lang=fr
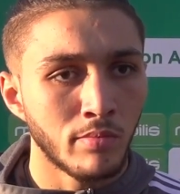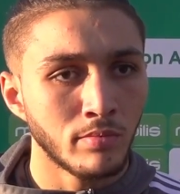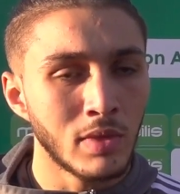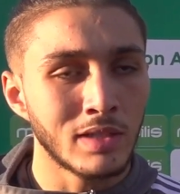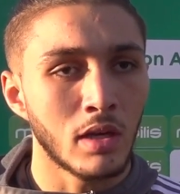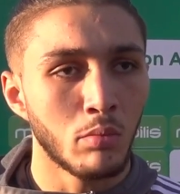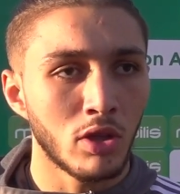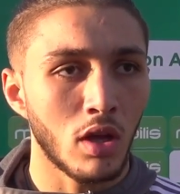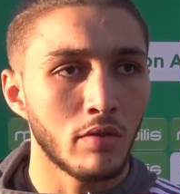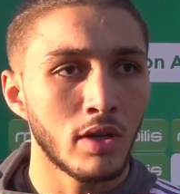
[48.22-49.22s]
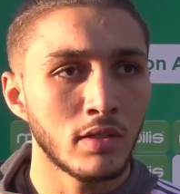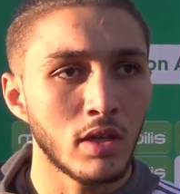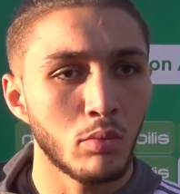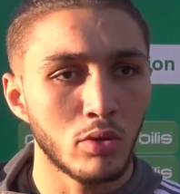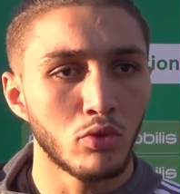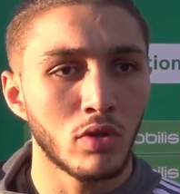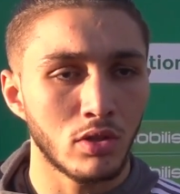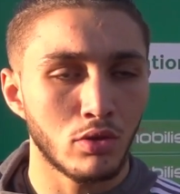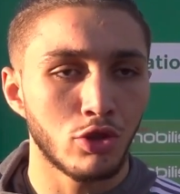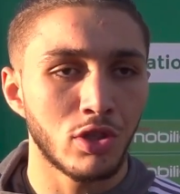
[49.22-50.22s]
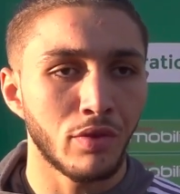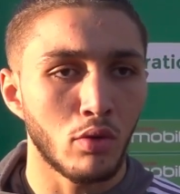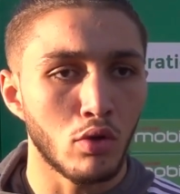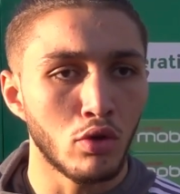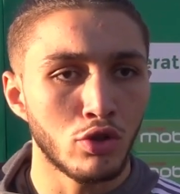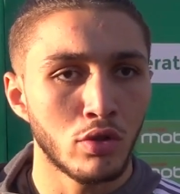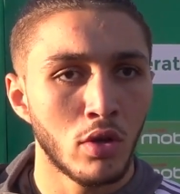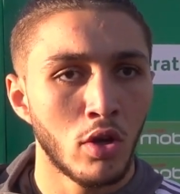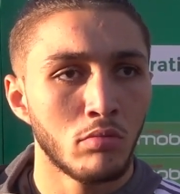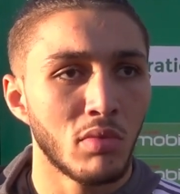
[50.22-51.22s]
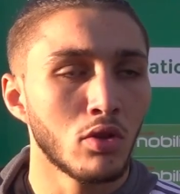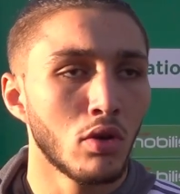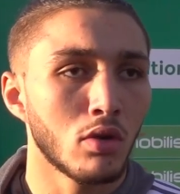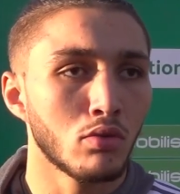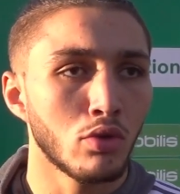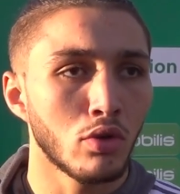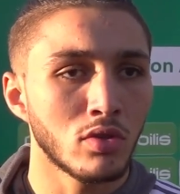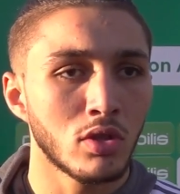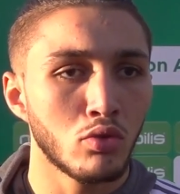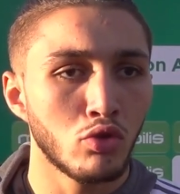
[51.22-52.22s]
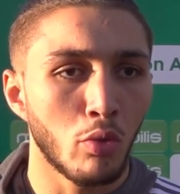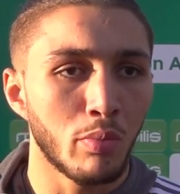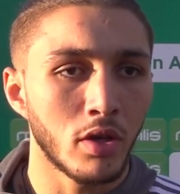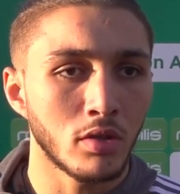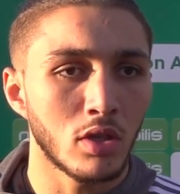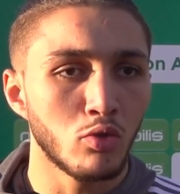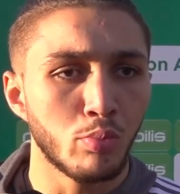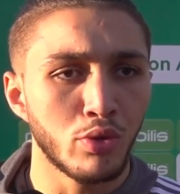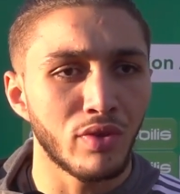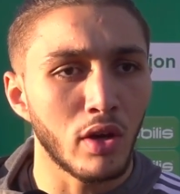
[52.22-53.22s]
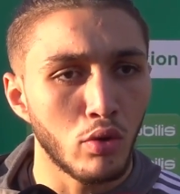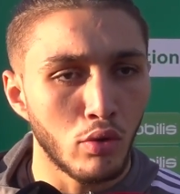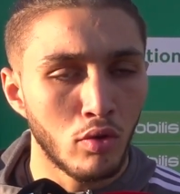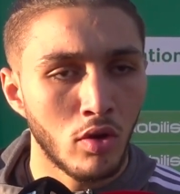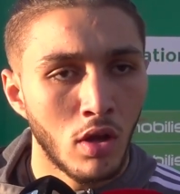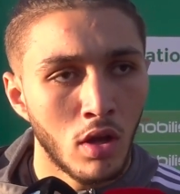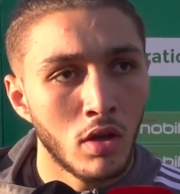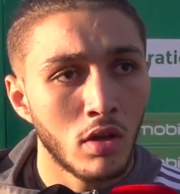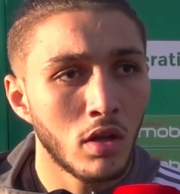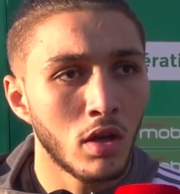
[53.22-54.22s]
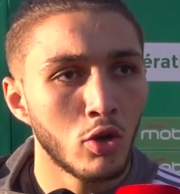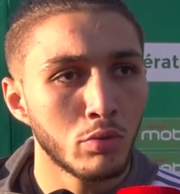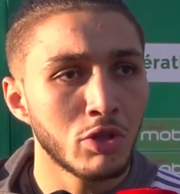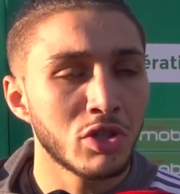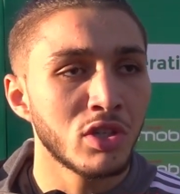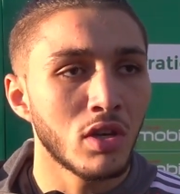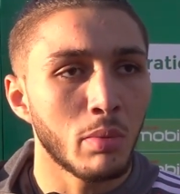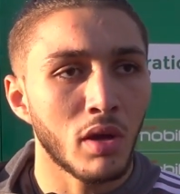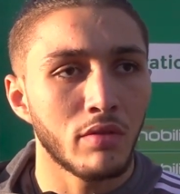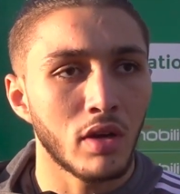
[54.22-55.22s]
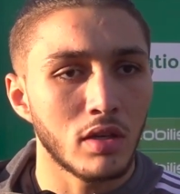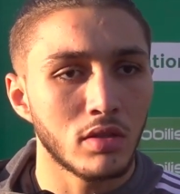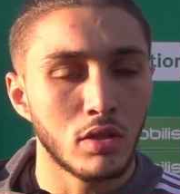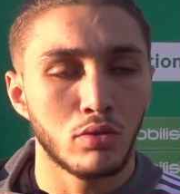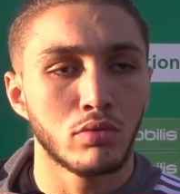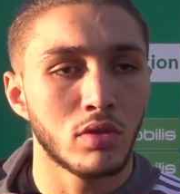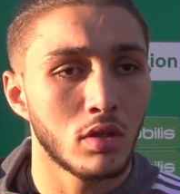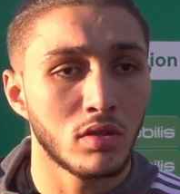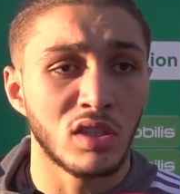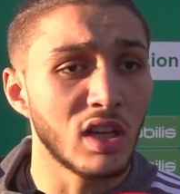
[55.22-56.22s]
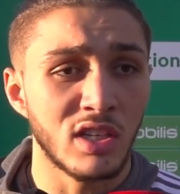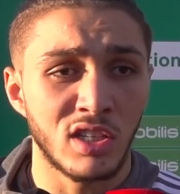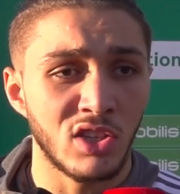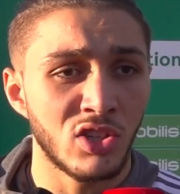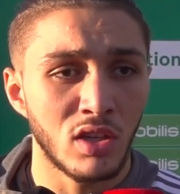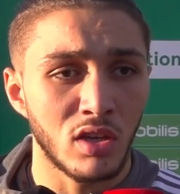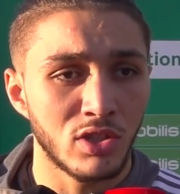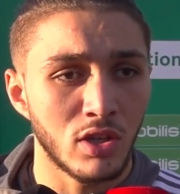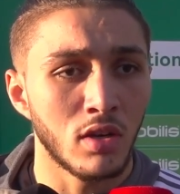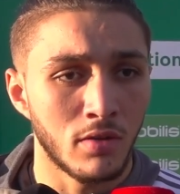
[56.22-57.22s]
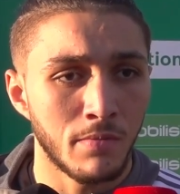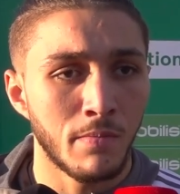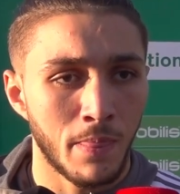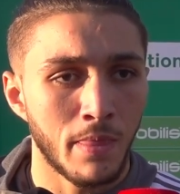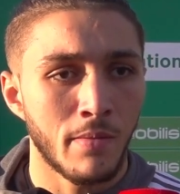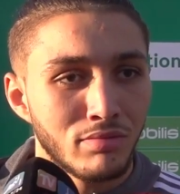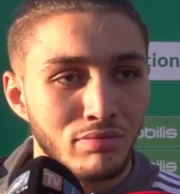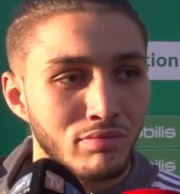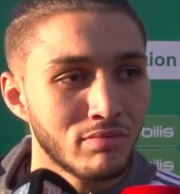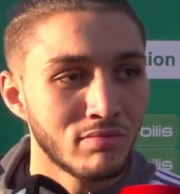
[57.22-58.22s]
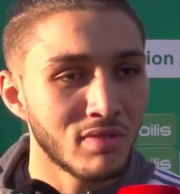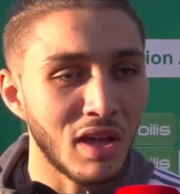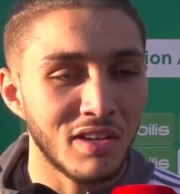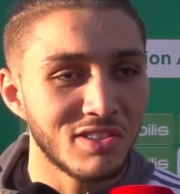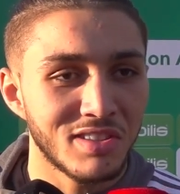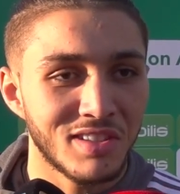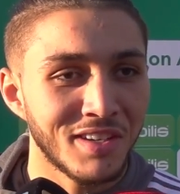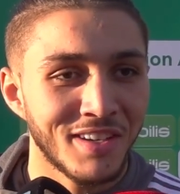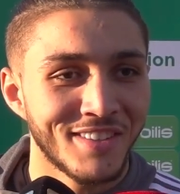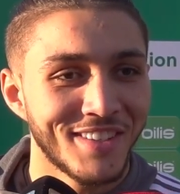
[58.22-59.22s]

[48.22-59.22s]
Bah, c'est à moi de travailler, c'est à moi de montrer ce que je sais faire au coach. Maintenant, la concurrence, c'est toujours bien, ça nous pousse vers le haut. Et l'objectif après avec la sélection, c'est de gagner des titres, hein, Inch'Allah. Tahia Jazaï.